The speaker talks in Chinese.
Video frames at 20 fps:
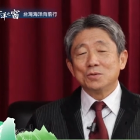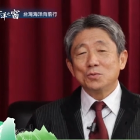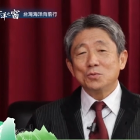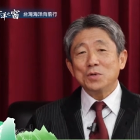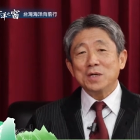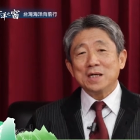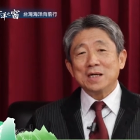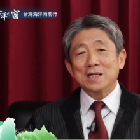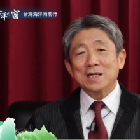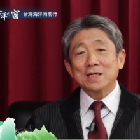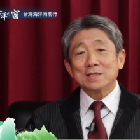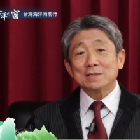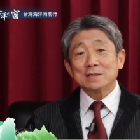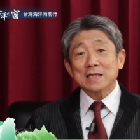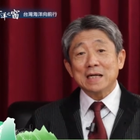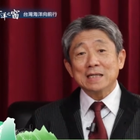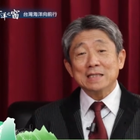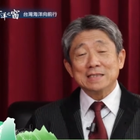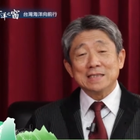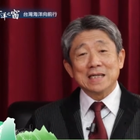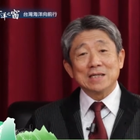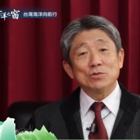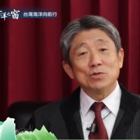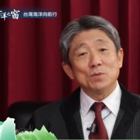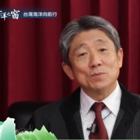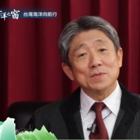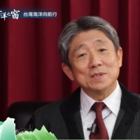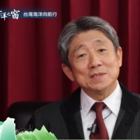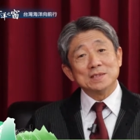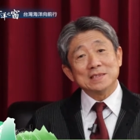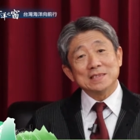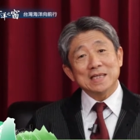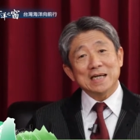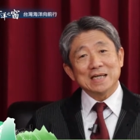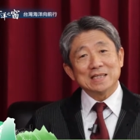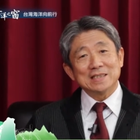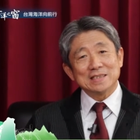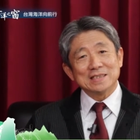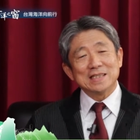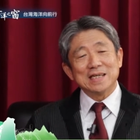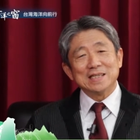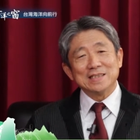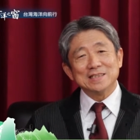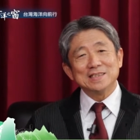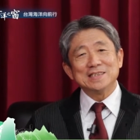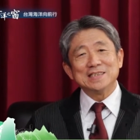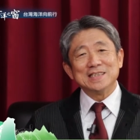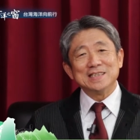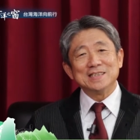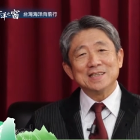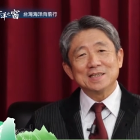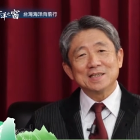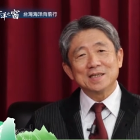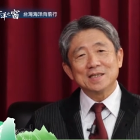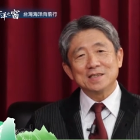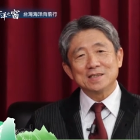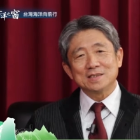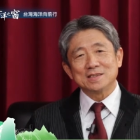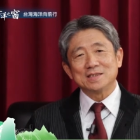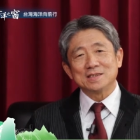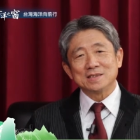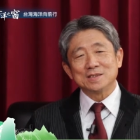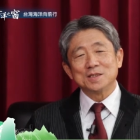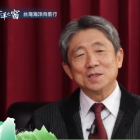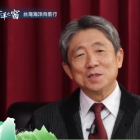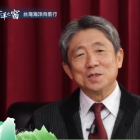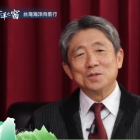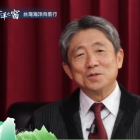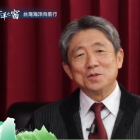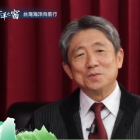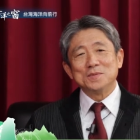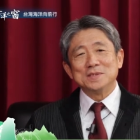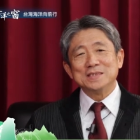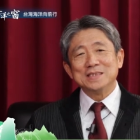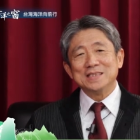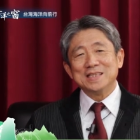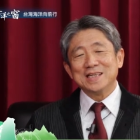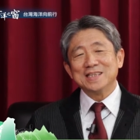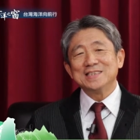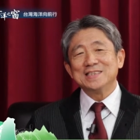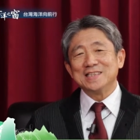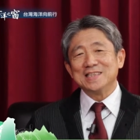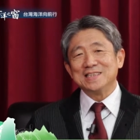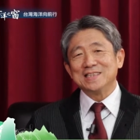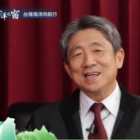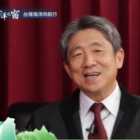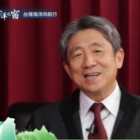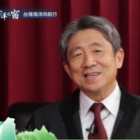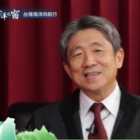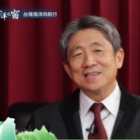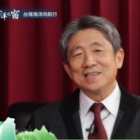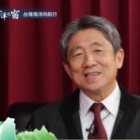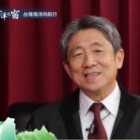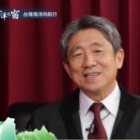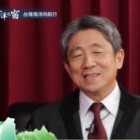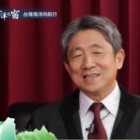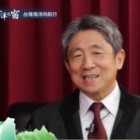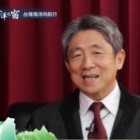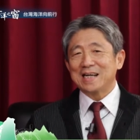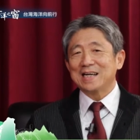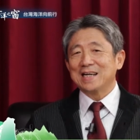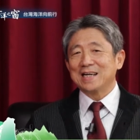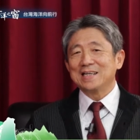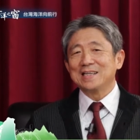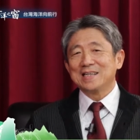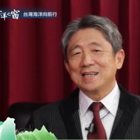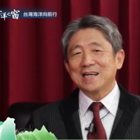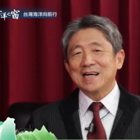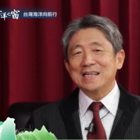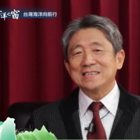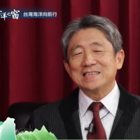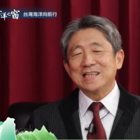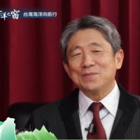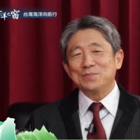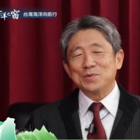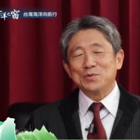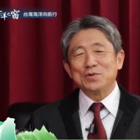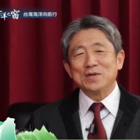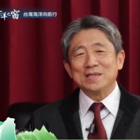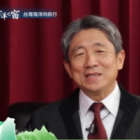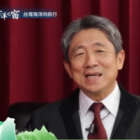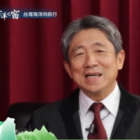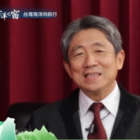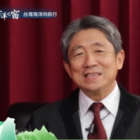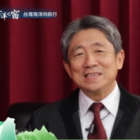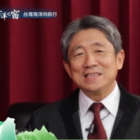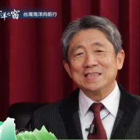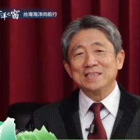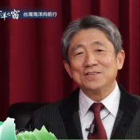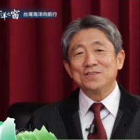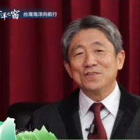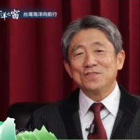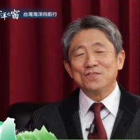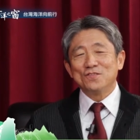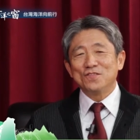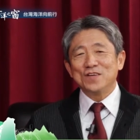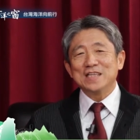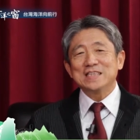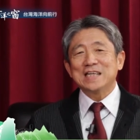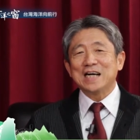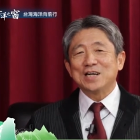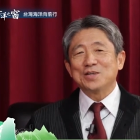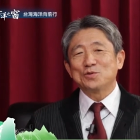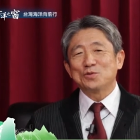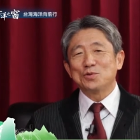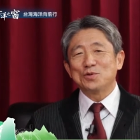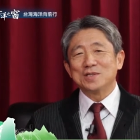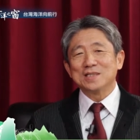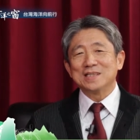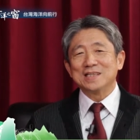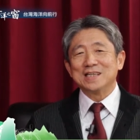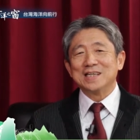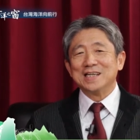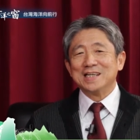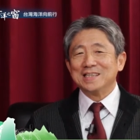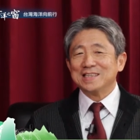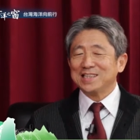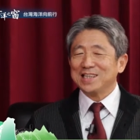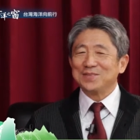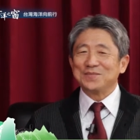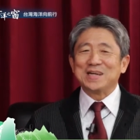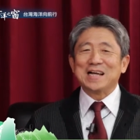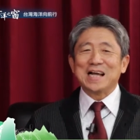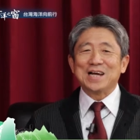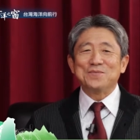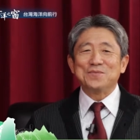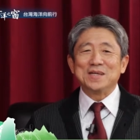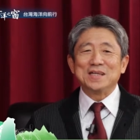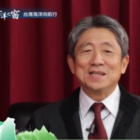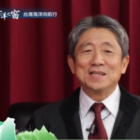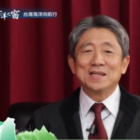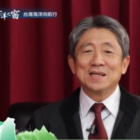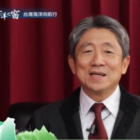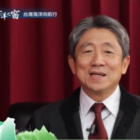为了要彰显我们向前行的特质，我们今天请到了，当然看起来比我年轻非常多的特别来宾。